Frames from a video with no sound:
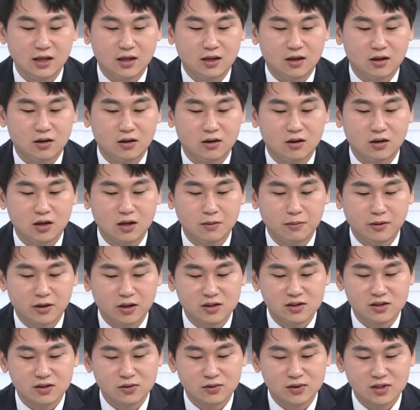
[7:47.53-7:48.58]
어,
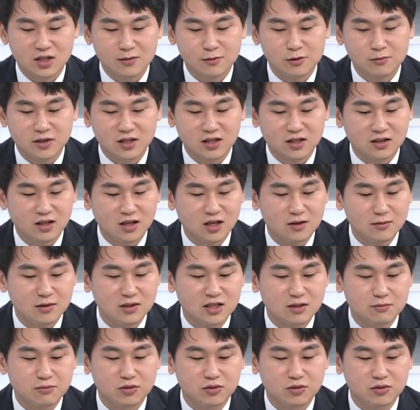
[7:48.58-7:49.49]
레퍼런스로 삼을 만한 게임이 이제